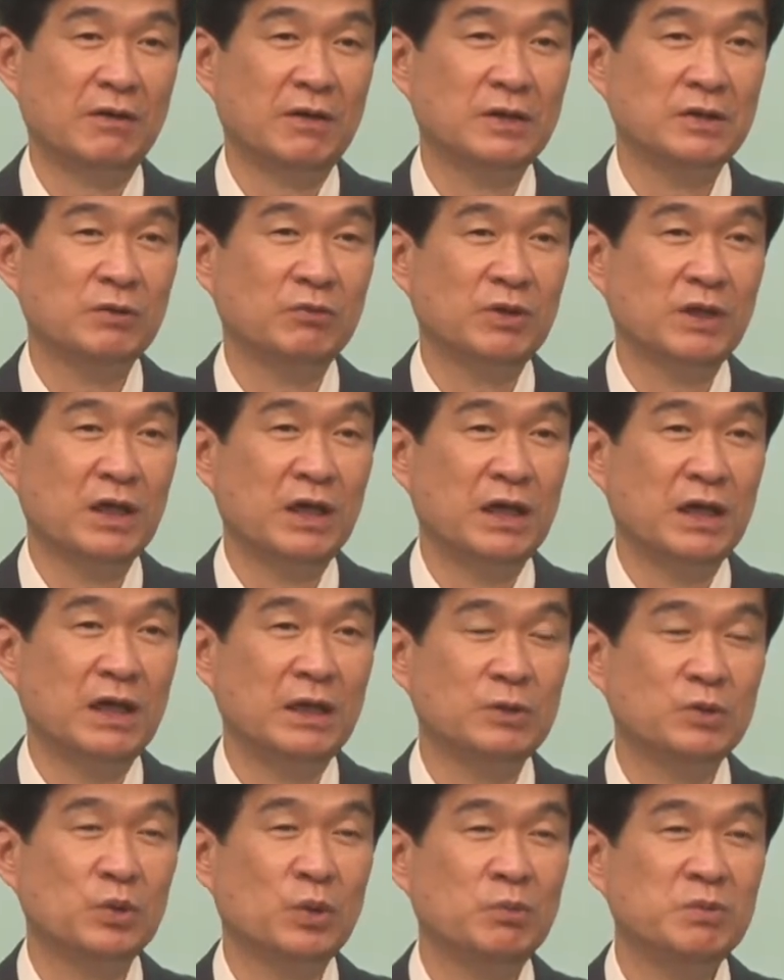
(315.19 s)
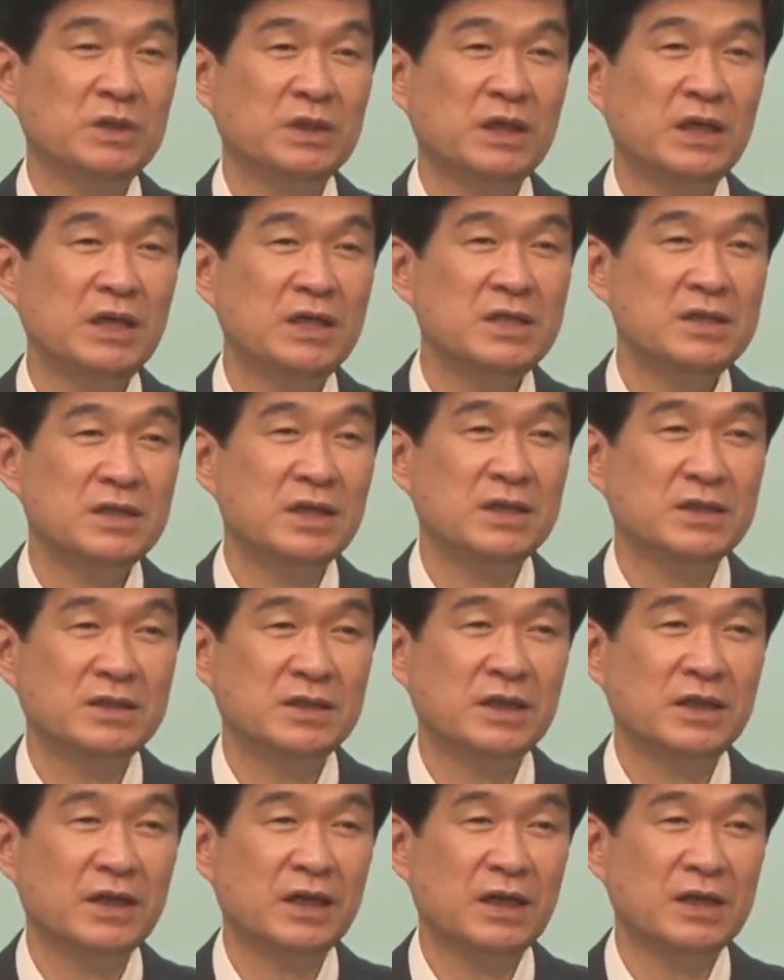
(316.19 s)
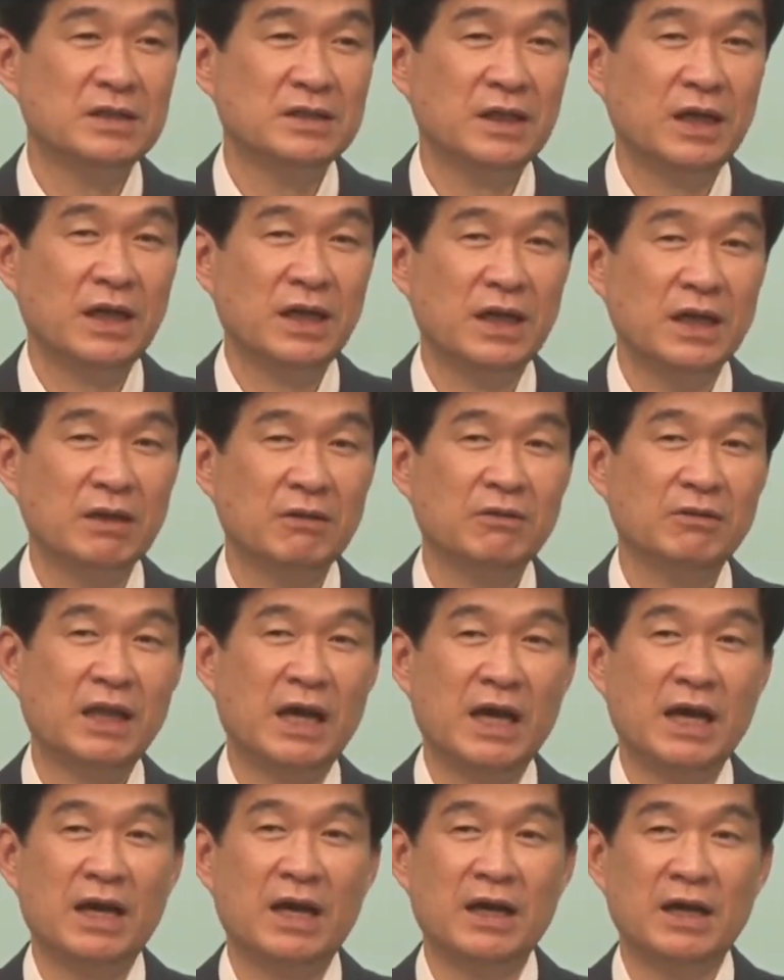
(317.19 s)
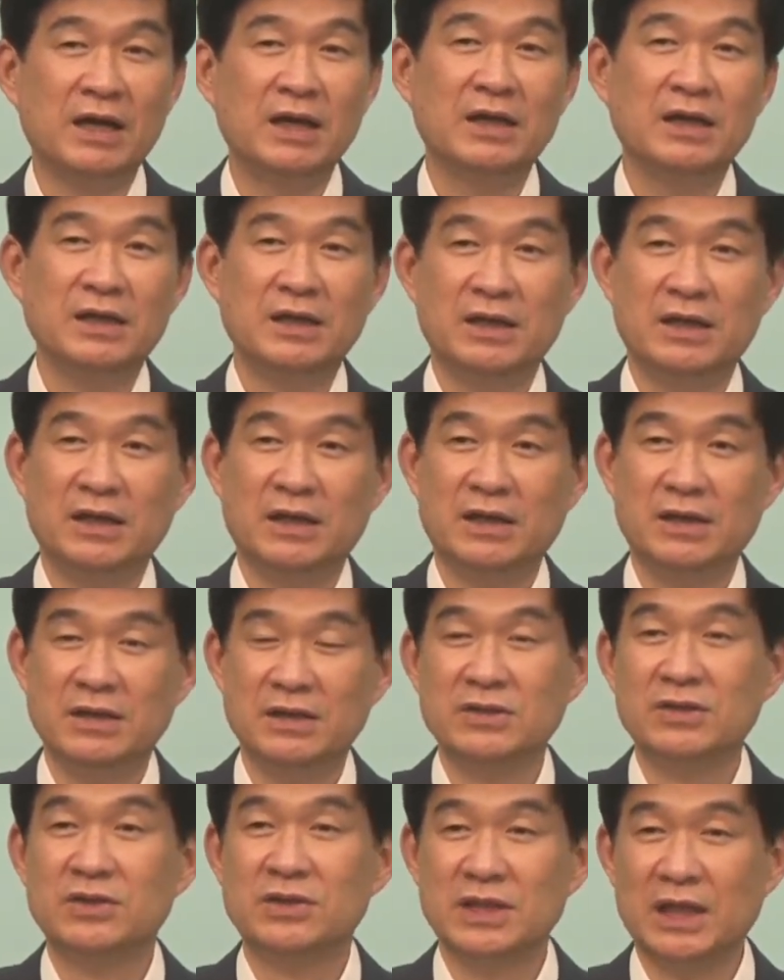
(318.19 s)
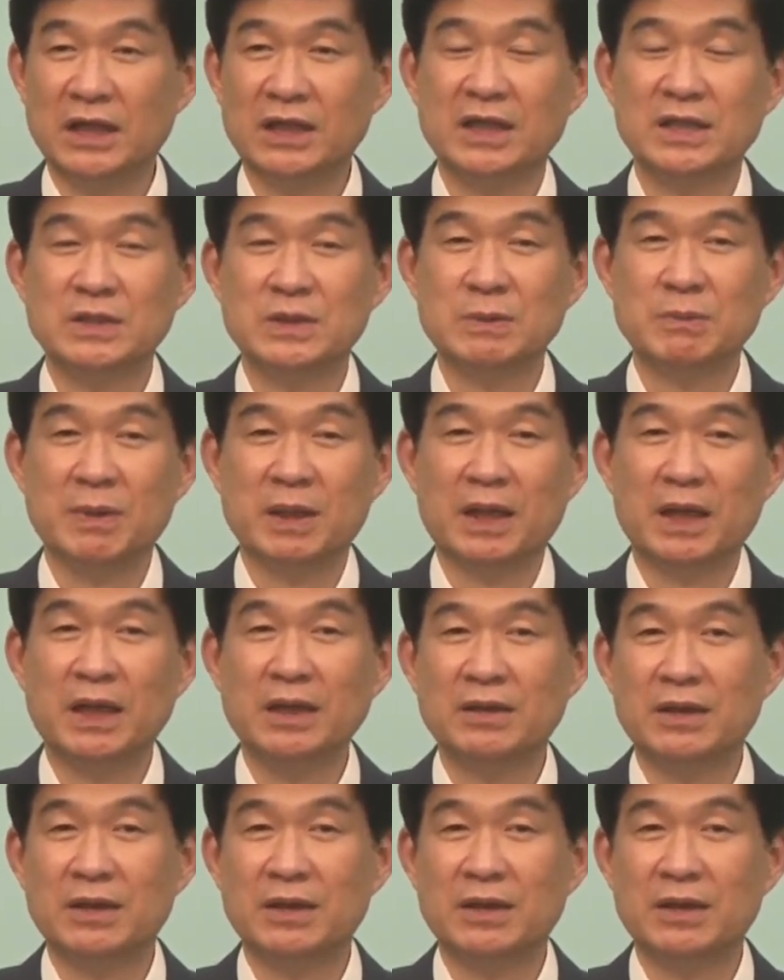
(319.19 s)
그래서 우리가 좀 시간이 지났으니까 이제 또다 예, 잊었지 않겠습니까?